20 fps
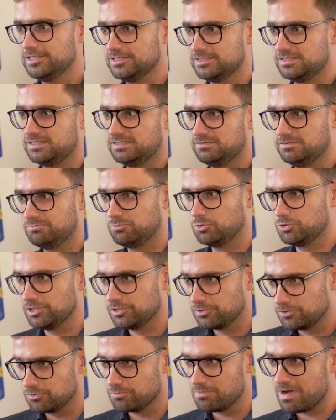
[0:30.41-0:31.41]
z
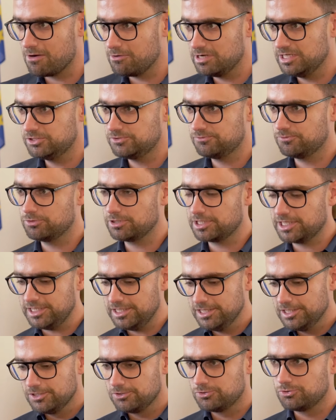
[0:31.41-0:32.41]
budynku małej
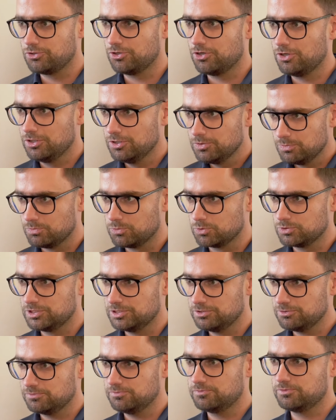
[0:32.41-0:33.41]
czwórki do
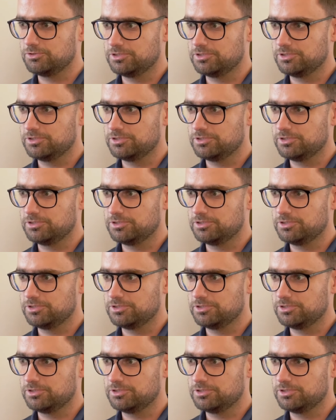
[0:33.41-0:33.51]
budynku,